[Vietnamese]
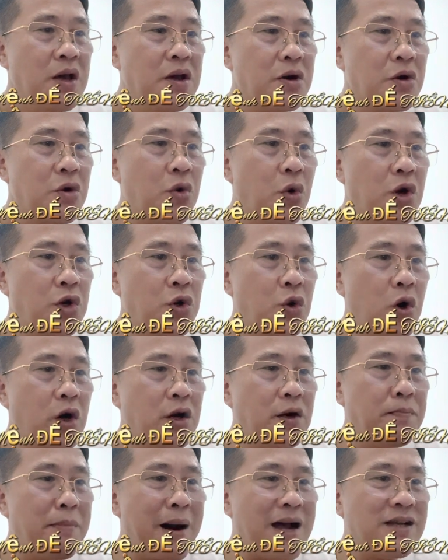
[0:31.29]
Cuồn
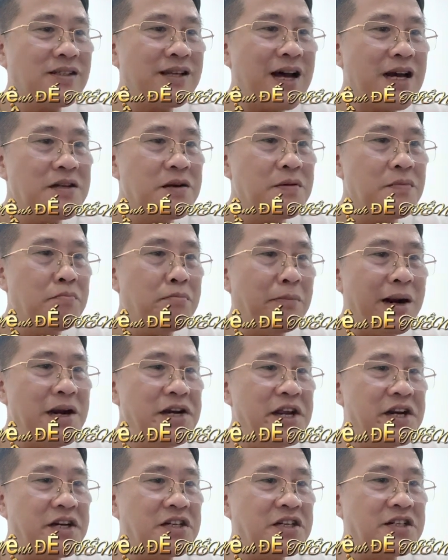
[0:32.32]
cuộn ma sát mãnh
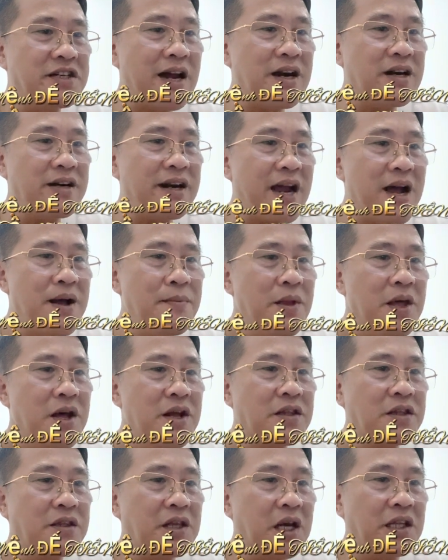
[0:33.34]
liệt tràn ra,
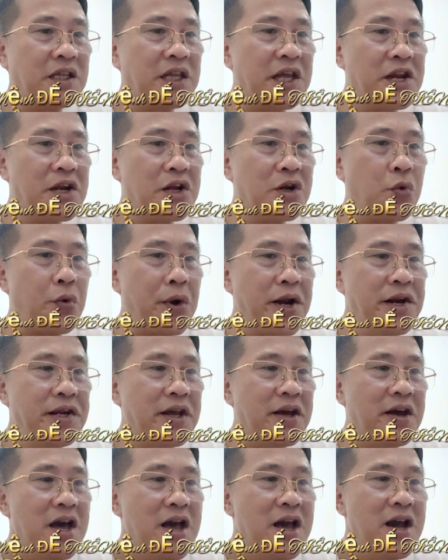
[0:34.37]
tật thiên quyến địa,
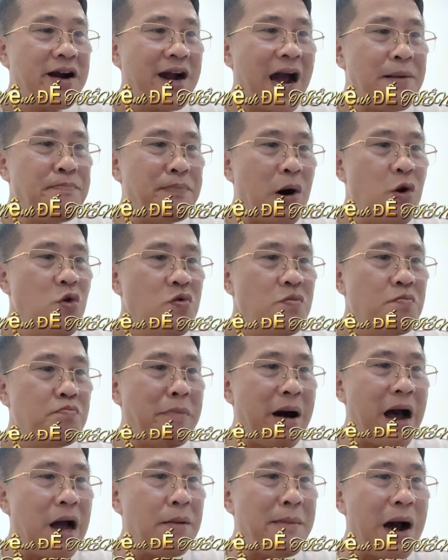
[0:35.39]
khát máu
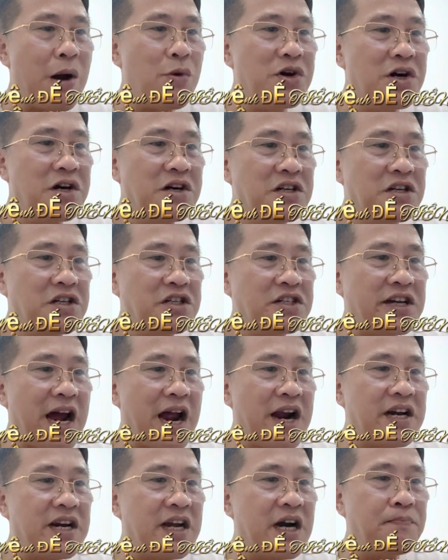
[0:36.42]
mà bạo ngược
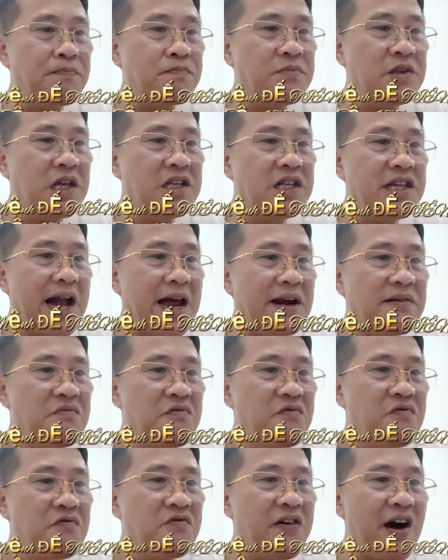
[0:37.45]
tràn ngập nhân gian,
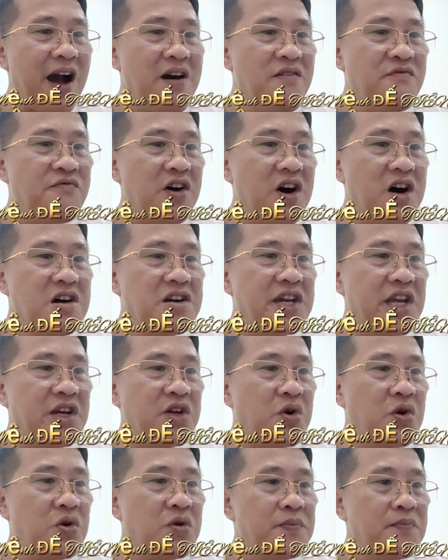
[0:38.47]
phá vỡ kiền
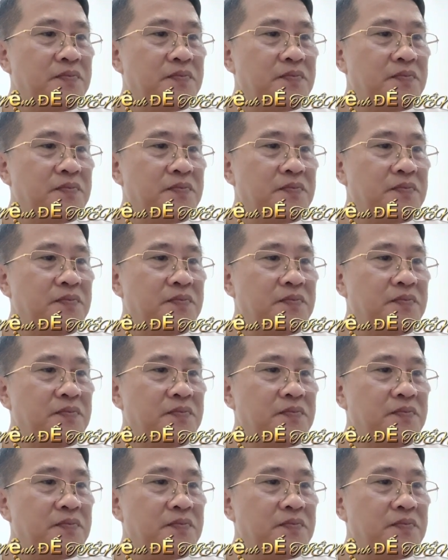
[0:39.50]
khôn.